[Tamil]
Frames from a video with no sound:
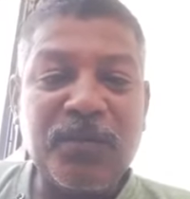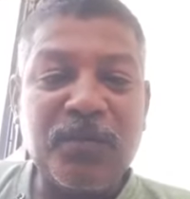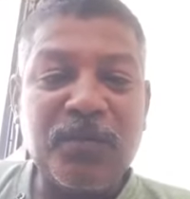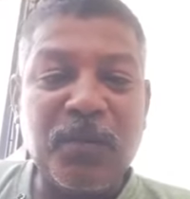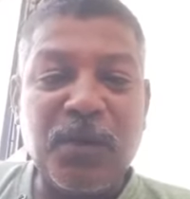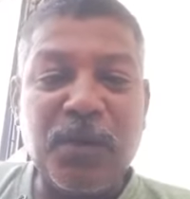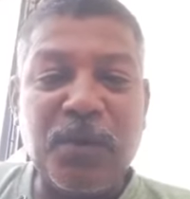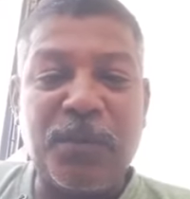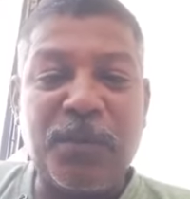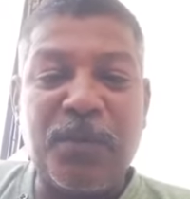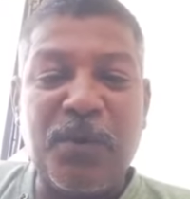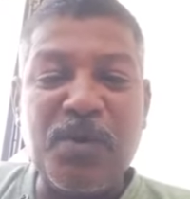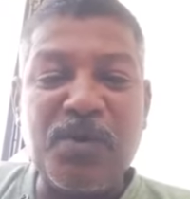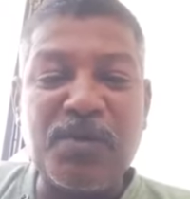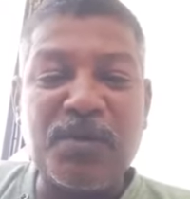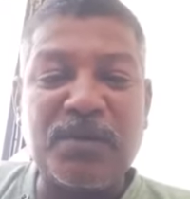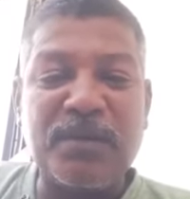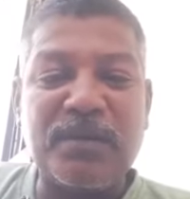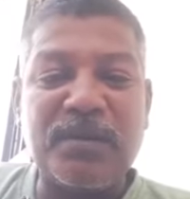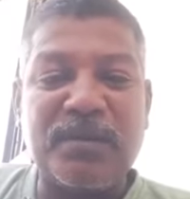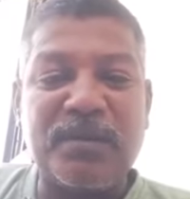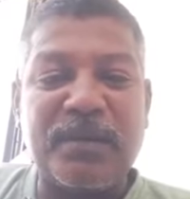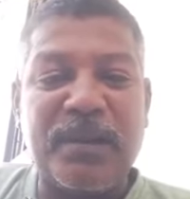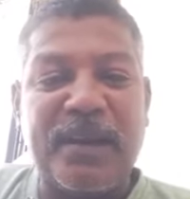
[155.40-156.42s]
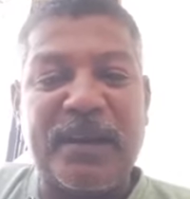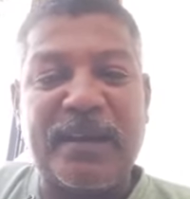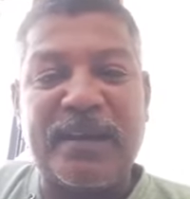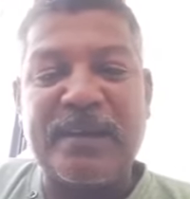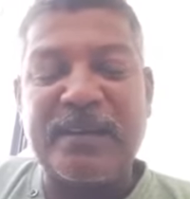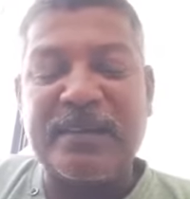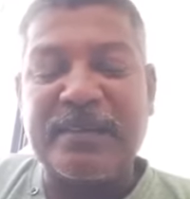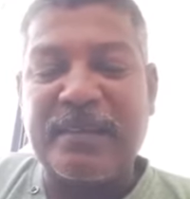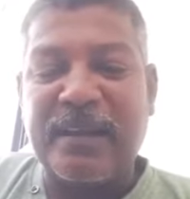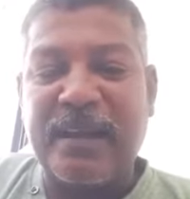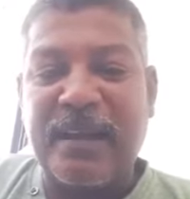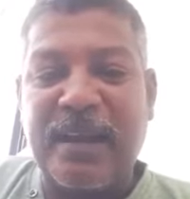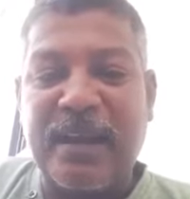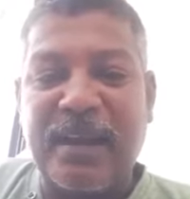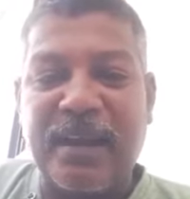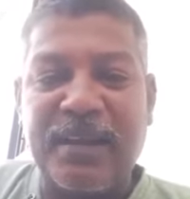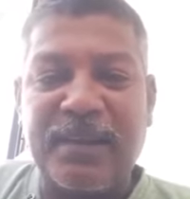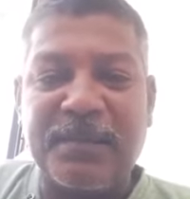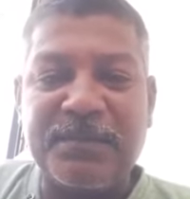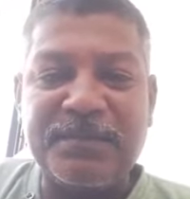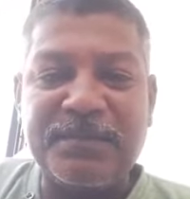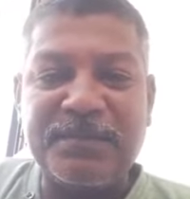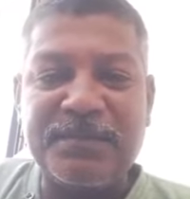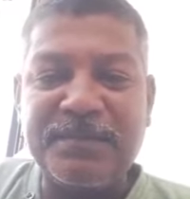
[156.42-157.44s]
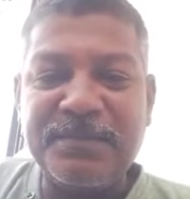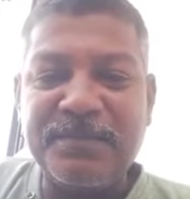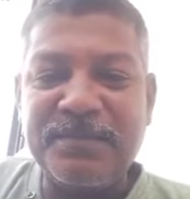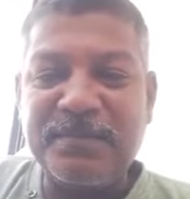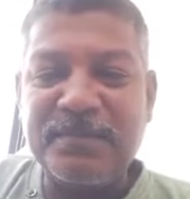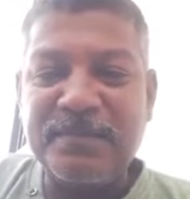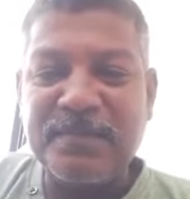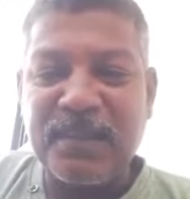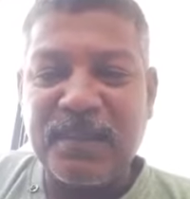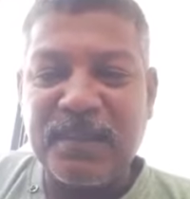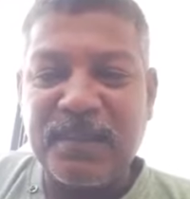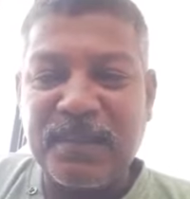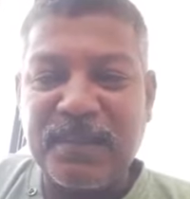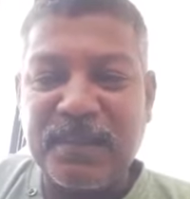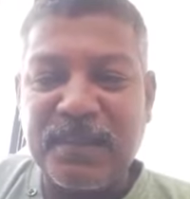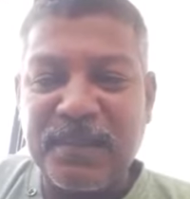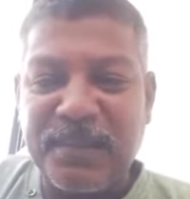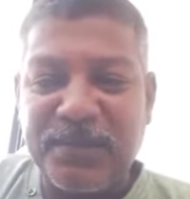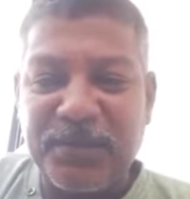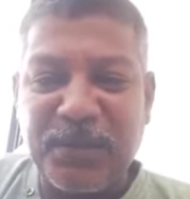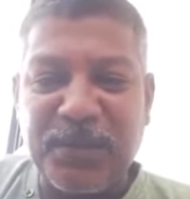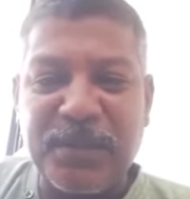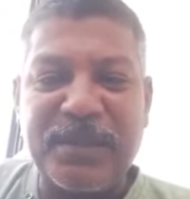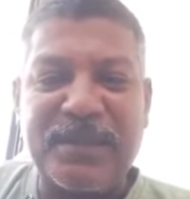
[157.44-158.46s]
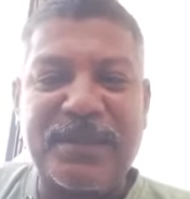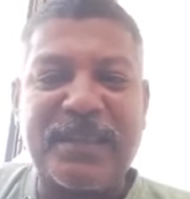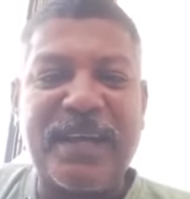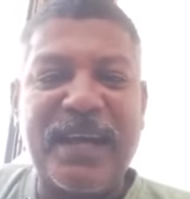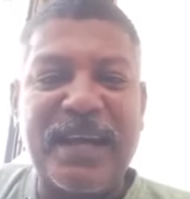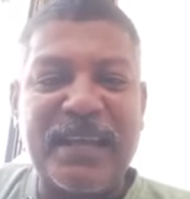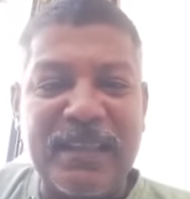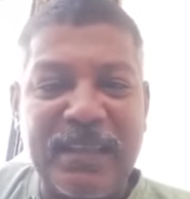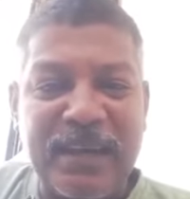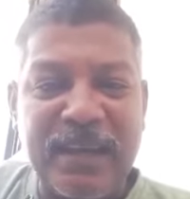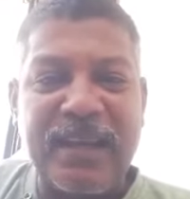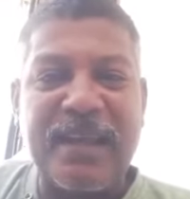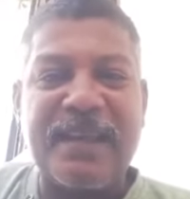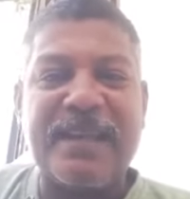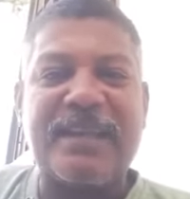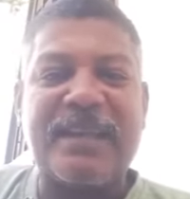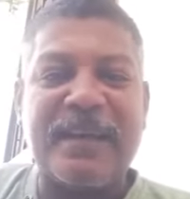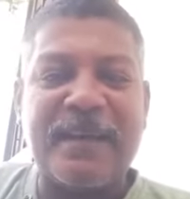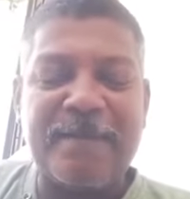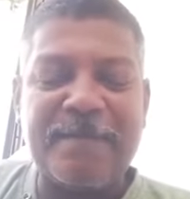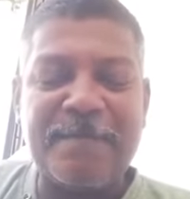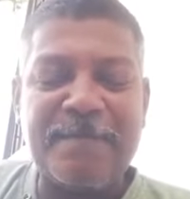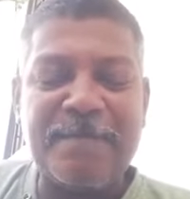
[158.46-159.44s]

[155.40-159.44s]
ஒரு பொன் நகையும் தராங்களாம் இது ஒரு தேர்தல் அறிக்கை